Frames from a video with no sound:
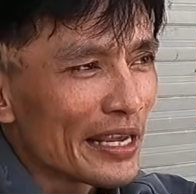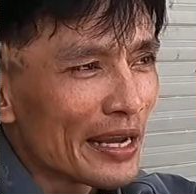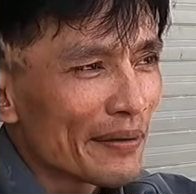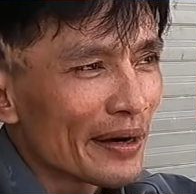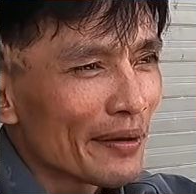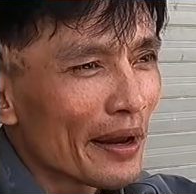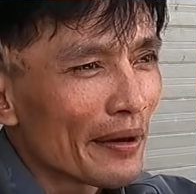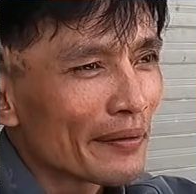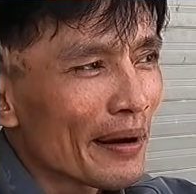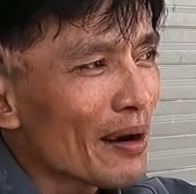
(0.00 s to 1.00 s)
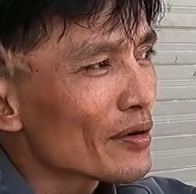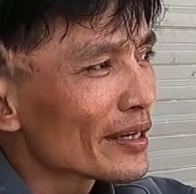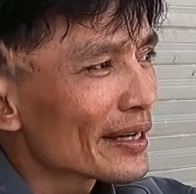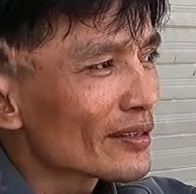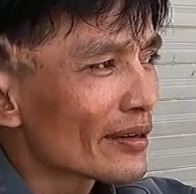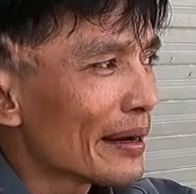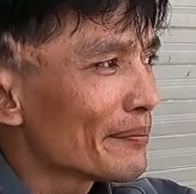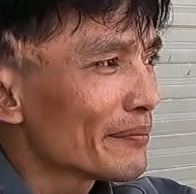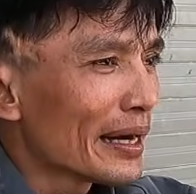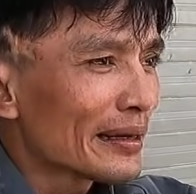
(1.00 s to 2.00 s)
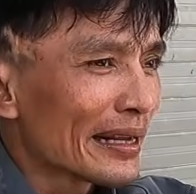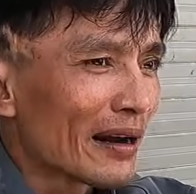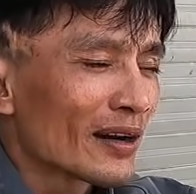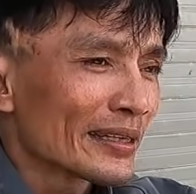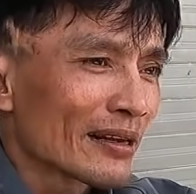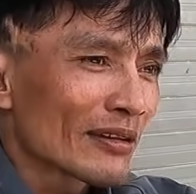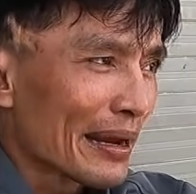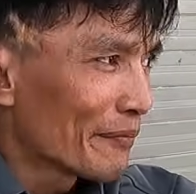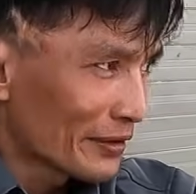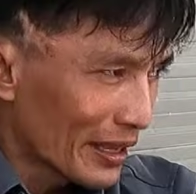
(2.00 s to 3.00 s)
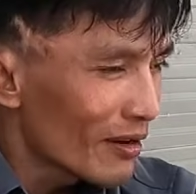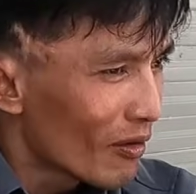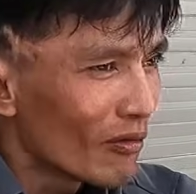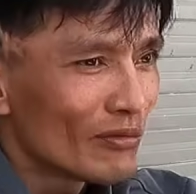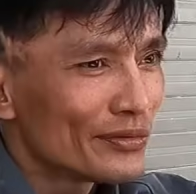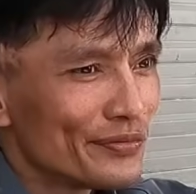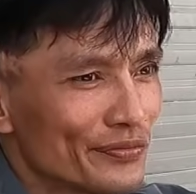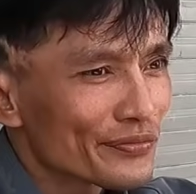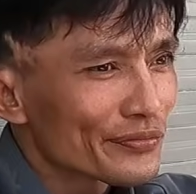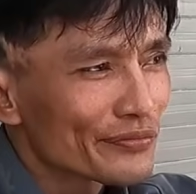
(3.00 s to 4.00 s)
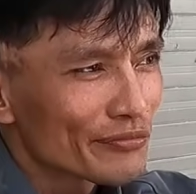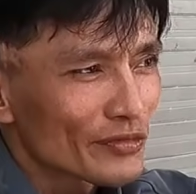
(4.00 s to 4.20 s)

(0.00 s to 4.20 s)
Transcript: chị gì lên hóa rồi giờ tới tụi em ở nội là em mình chết luôn. Dạ.